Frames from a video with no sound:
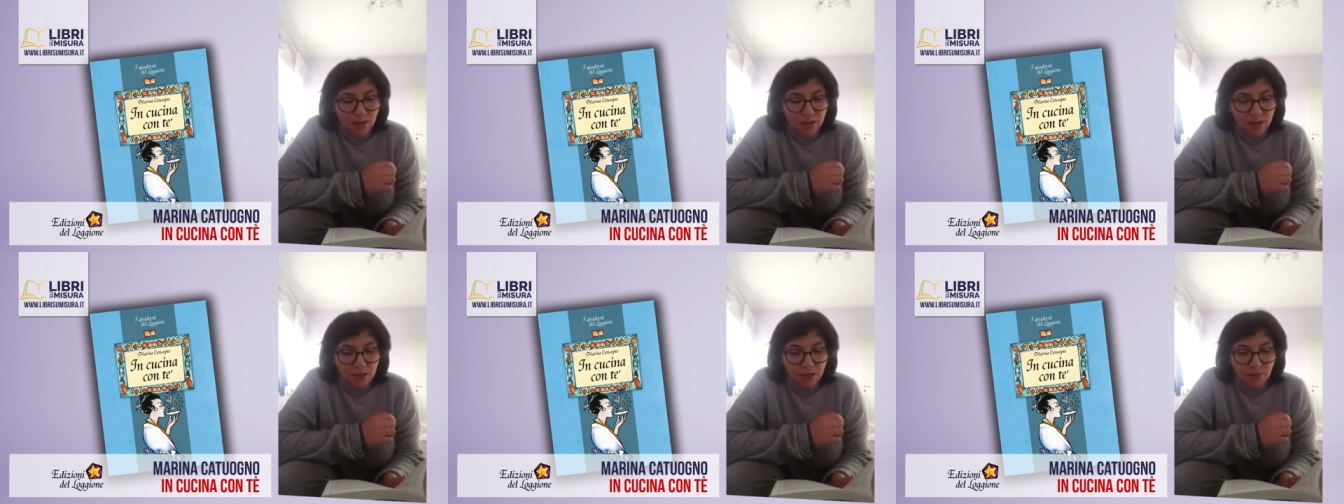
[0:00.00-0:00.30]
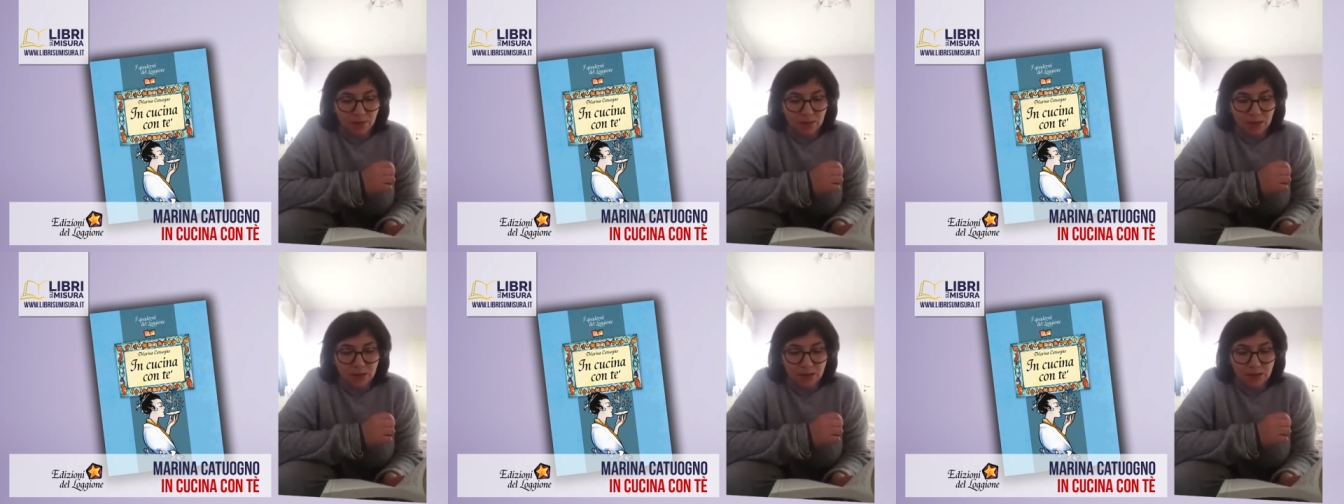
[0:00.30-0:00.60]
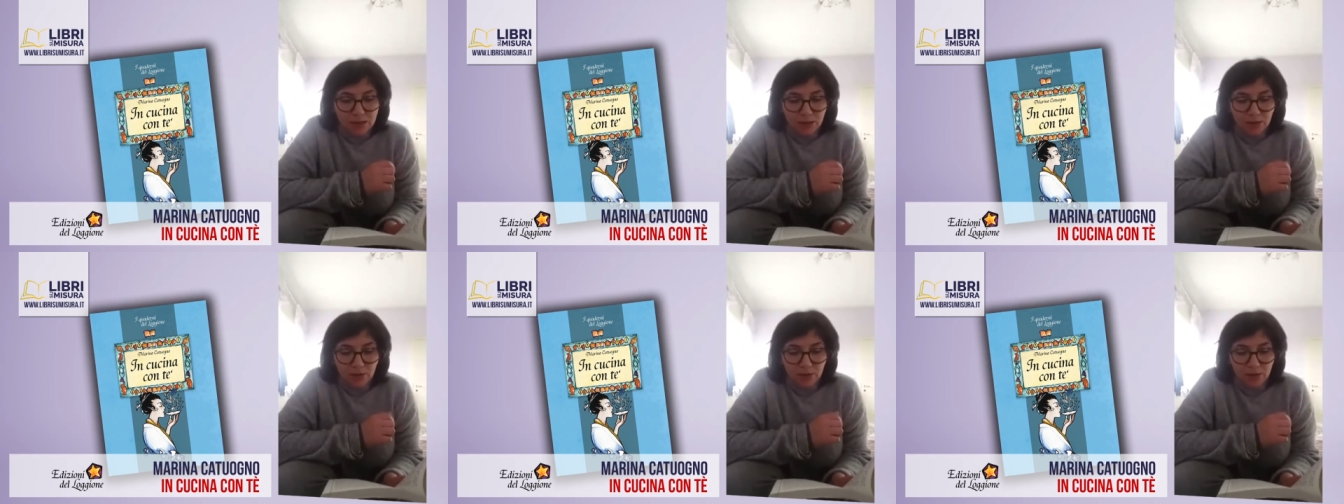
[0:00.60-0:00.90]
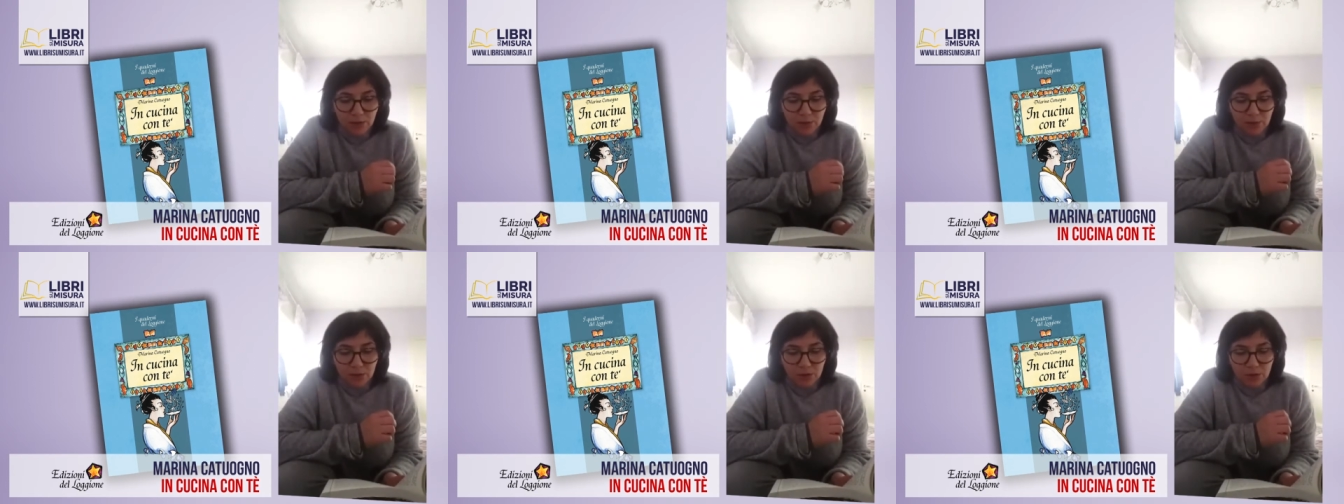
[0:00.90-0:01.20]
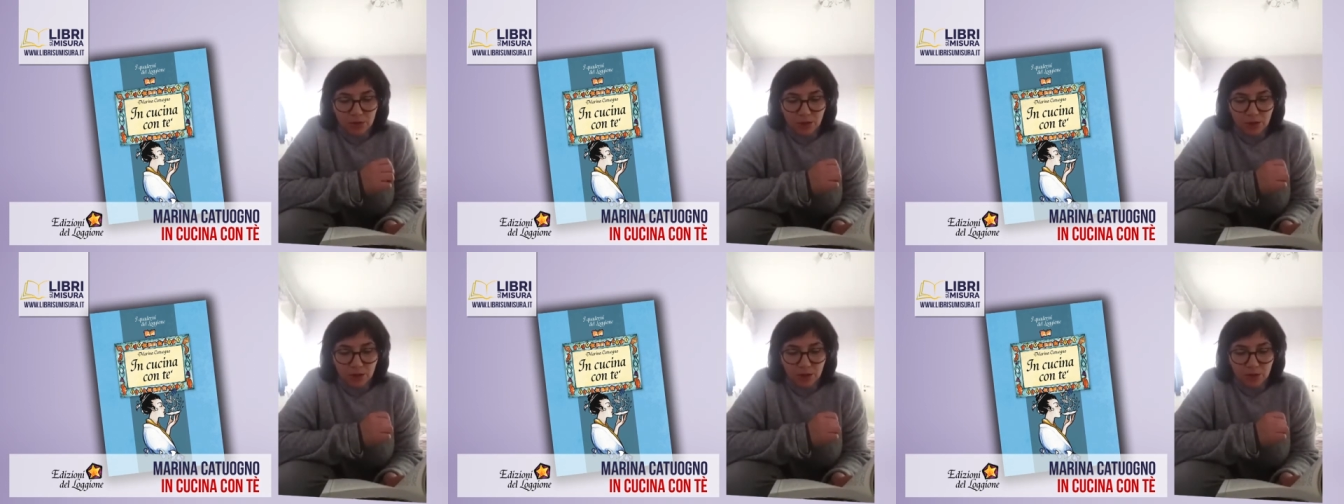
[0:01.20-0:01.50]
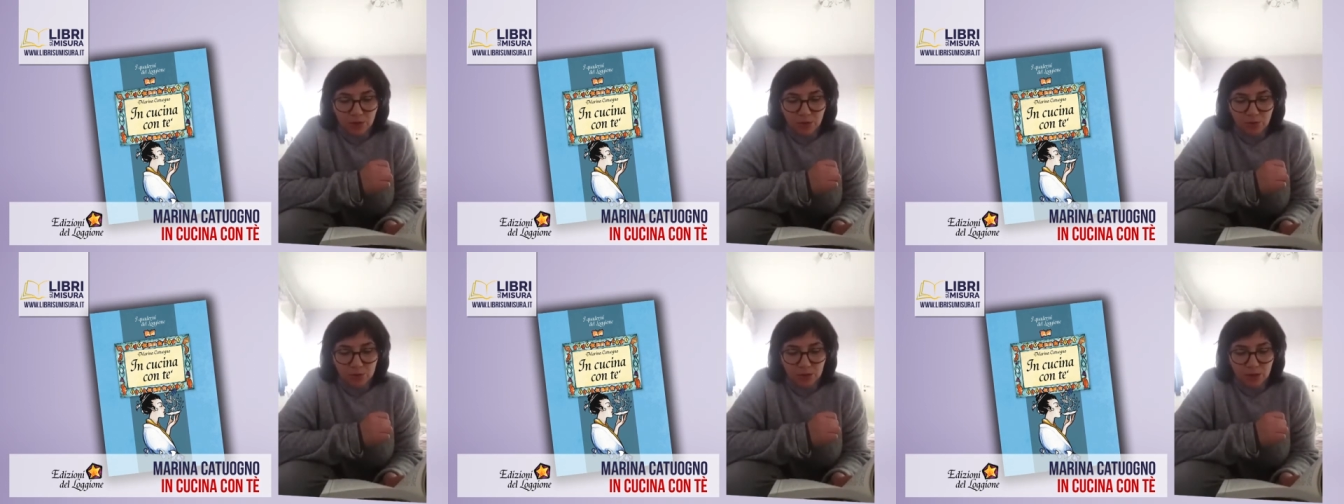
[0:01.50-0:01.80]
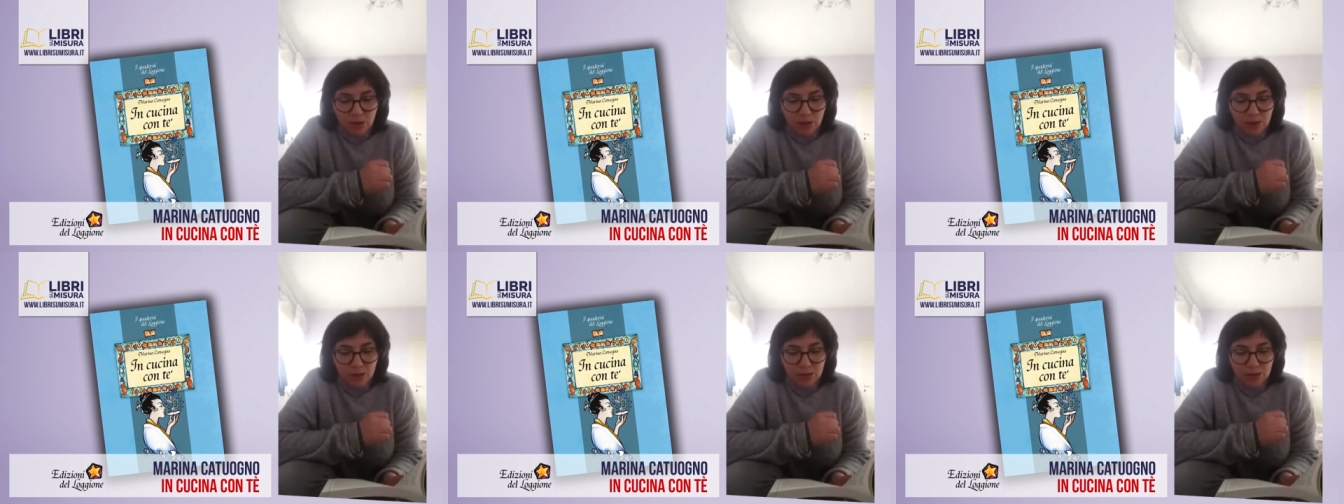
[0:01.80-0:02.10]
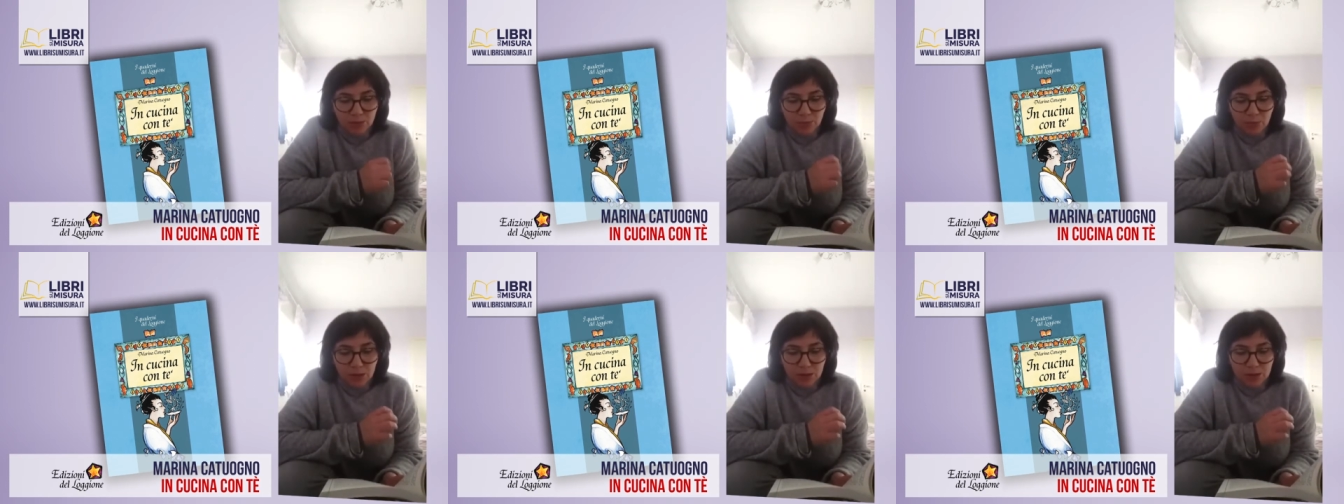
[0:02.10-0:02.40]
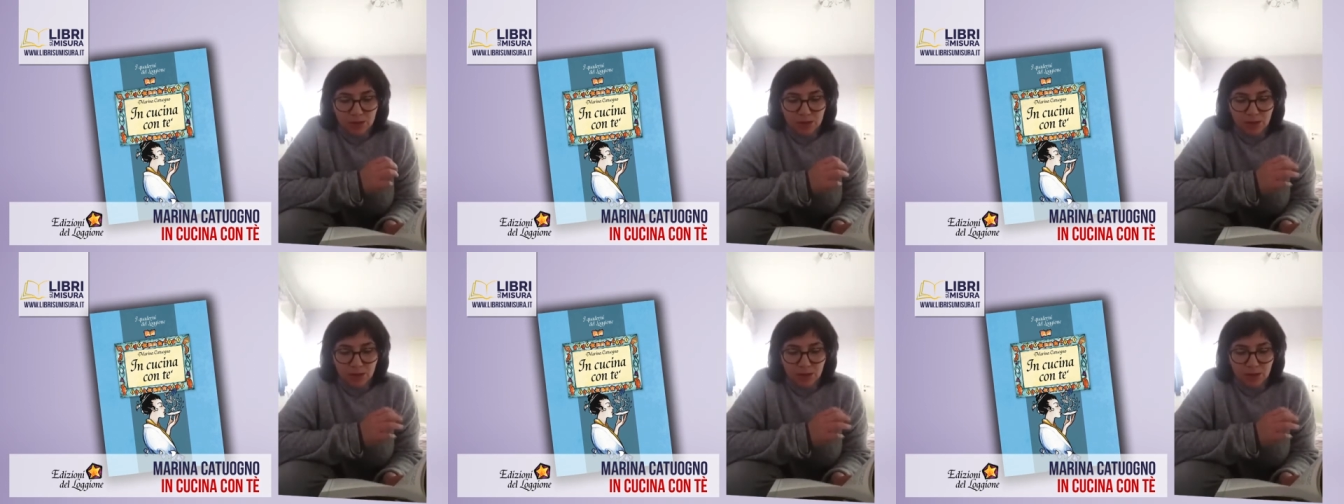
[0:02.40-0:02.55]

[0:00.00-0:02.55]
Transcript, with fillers: che evidenziava la madriera chiusa nelle spezie